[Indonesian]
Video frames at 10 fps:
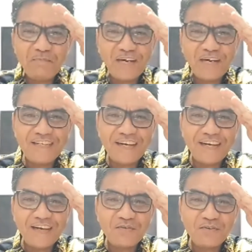Pak
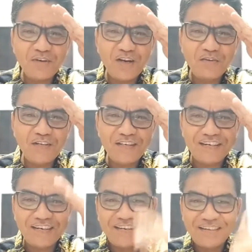pengacaraku
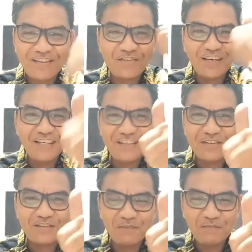lawyer Tuhan
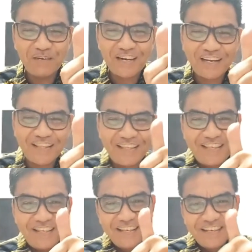Yesus memberkati.